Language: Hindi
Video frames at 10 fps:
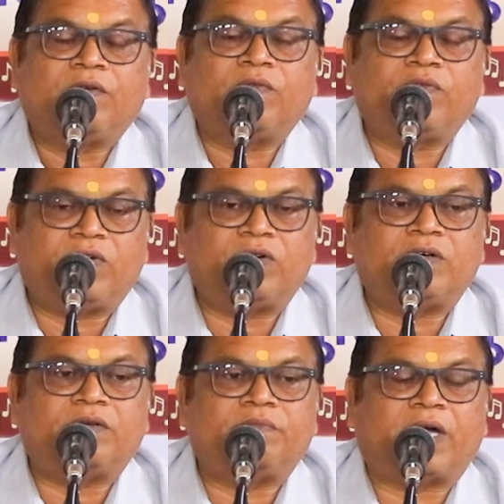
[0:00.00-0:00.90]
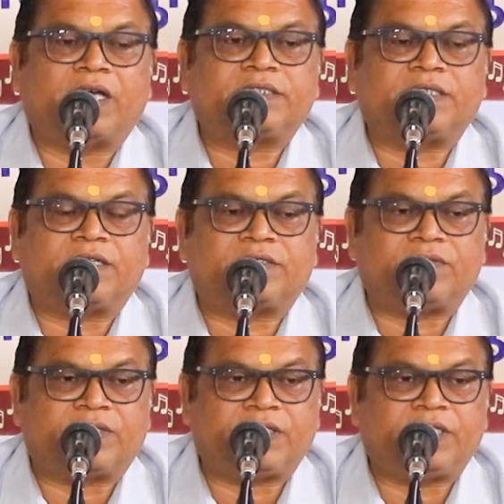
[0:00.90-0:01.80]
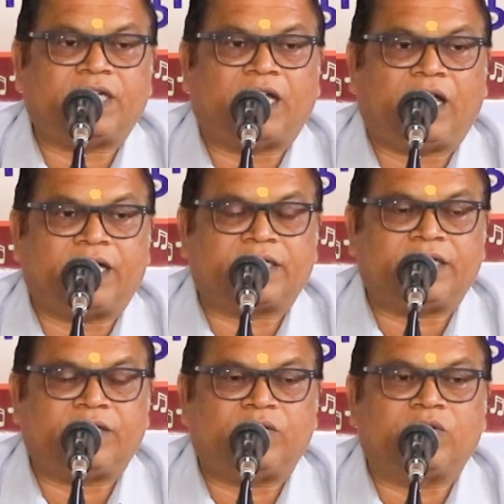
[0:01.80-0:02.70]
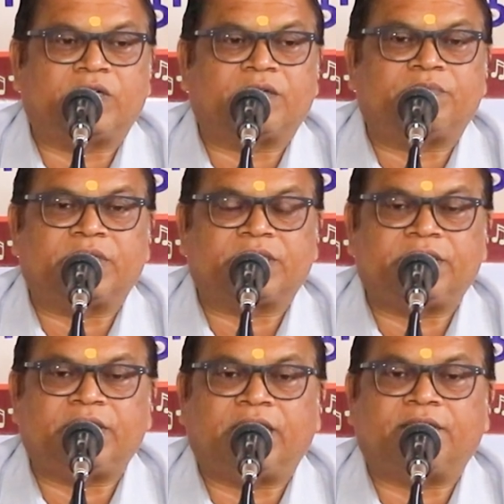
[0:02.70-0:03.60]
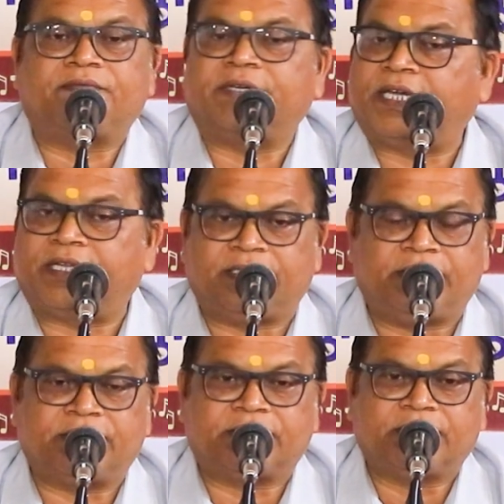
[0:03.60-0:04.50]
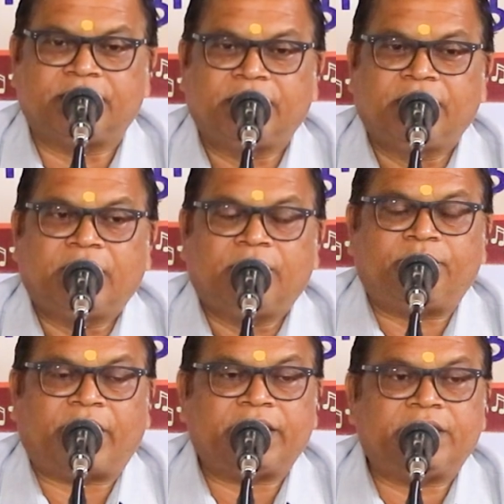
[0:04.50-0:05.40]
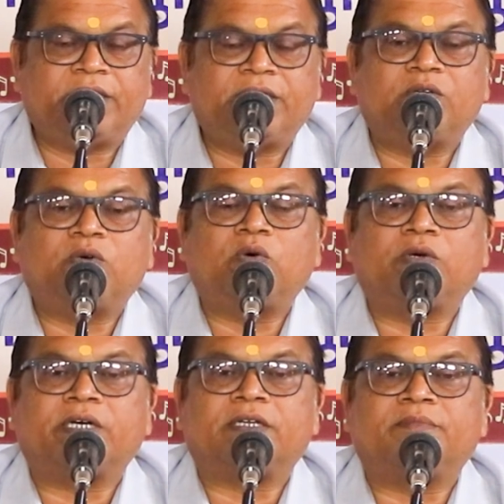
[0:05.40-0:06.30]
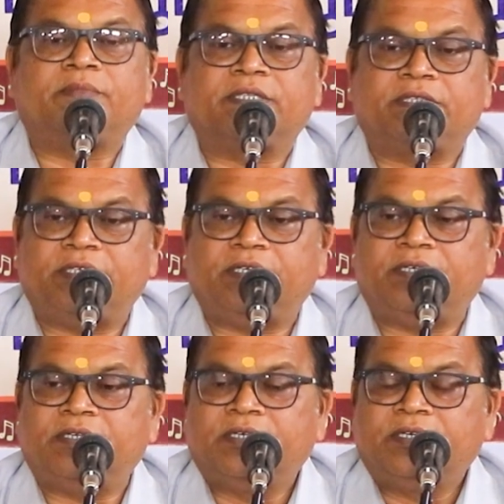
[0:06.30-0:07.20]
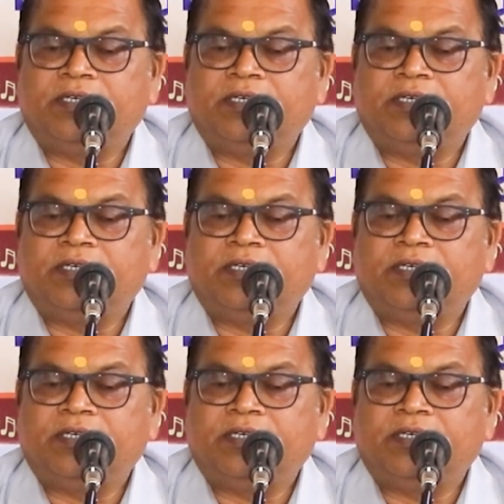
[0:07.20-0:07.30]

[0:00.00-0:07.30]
वो माँ सरस्वती आके ओकर मति ला फेर दिस माने ओकर मति